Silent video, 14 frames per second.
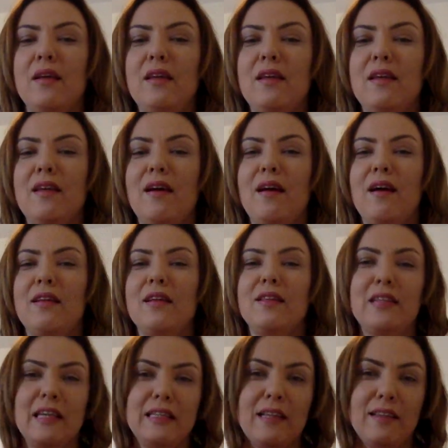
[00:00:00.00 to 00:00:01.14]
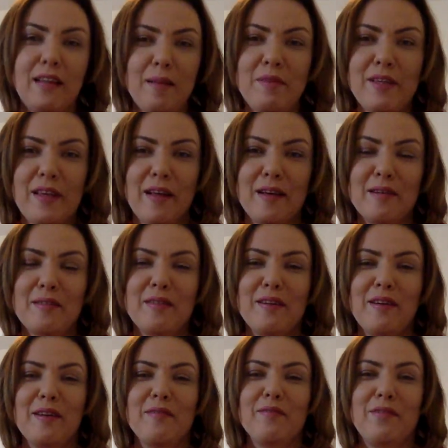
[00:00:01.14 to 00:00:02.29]
И она догнала меня,
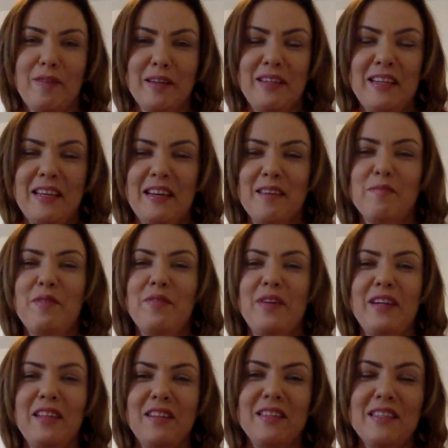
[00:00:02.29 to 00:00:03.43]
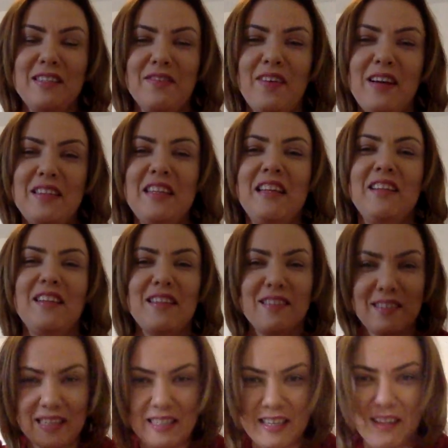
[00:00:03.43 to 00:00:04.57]
в квартире, повалила на диван, и он
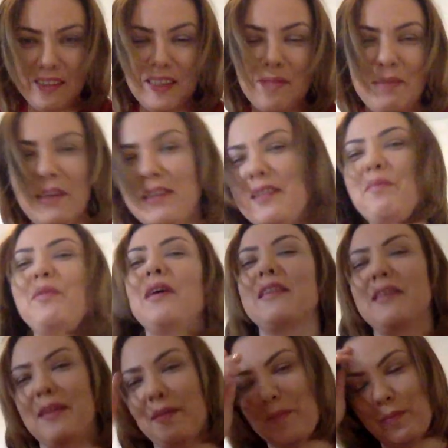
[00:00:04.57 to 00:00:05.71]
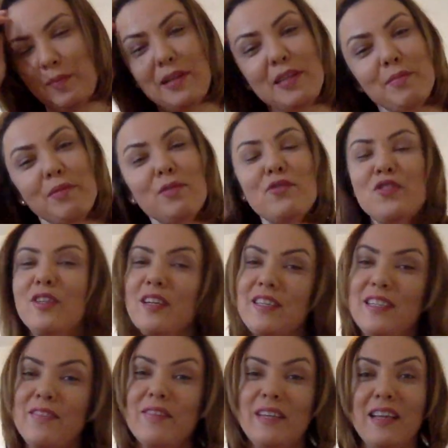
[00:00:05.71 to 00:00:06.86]
надел на меня это платье. Платье было очень
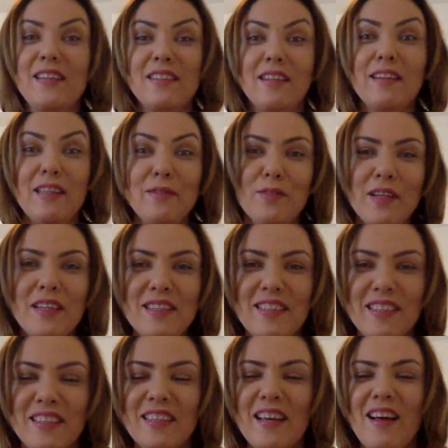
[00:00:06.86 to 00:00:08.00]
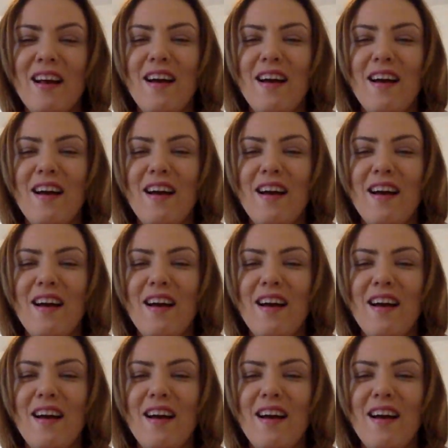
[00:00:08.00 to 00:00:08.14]
красивое, и я стала его носить.